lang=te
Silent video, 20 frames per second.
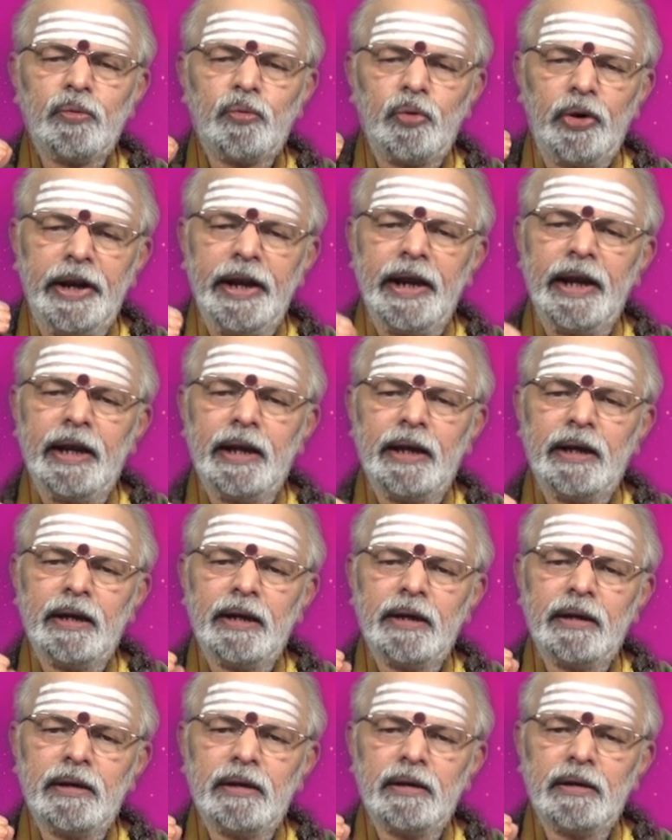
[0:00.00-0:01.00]
కొన్ని
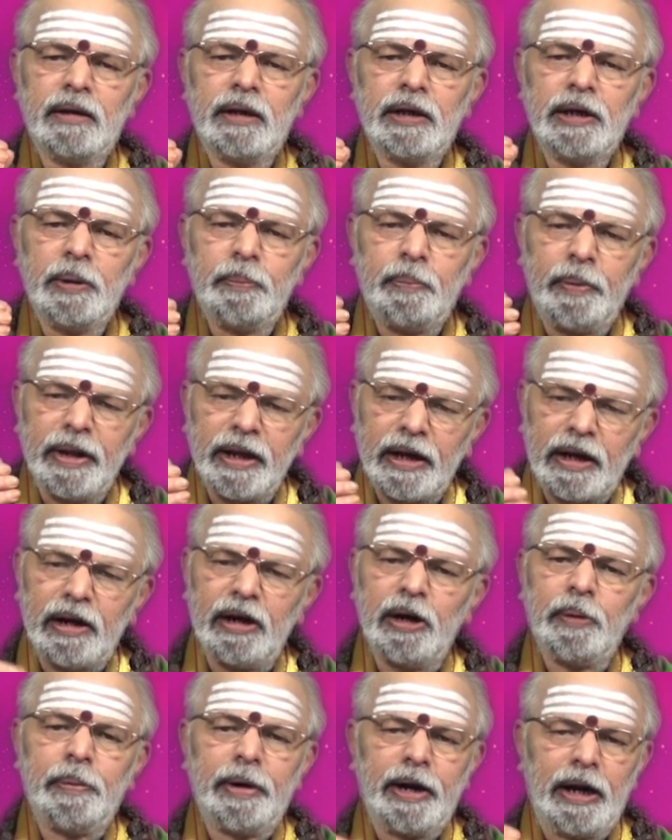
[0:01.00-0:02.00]

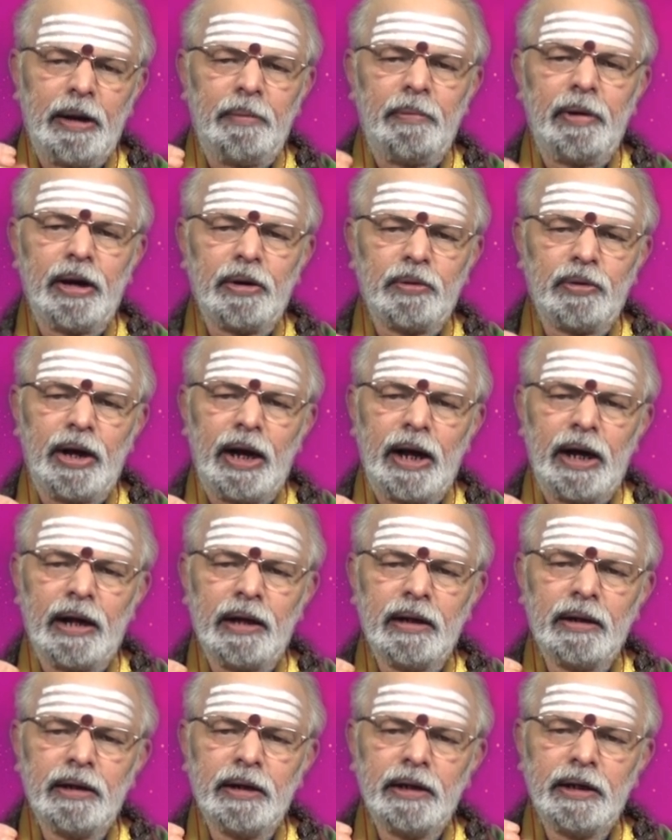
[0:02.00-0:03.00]
ఇబ్బందికరమైన పరిణామాలు కూడా
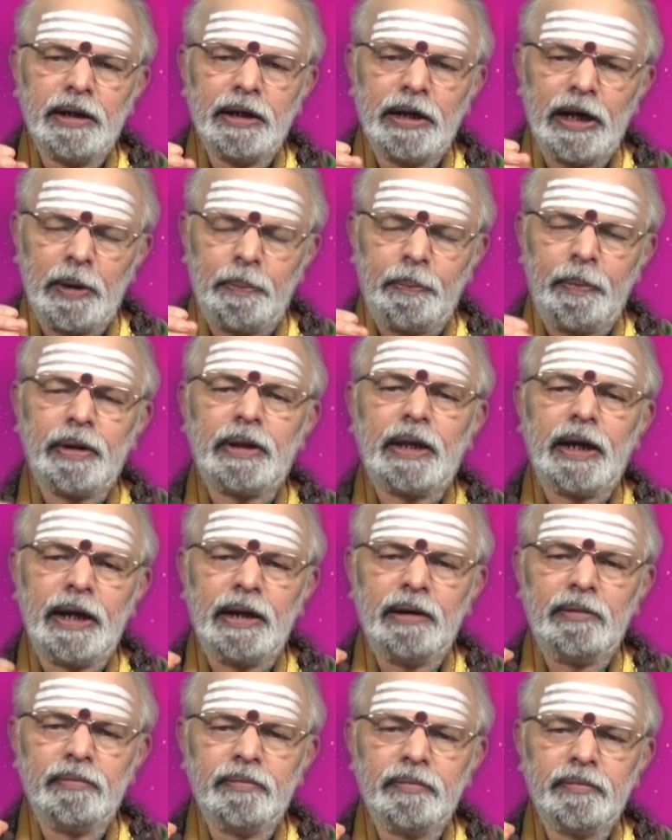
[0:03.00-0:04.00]
ఏర్పడతాయి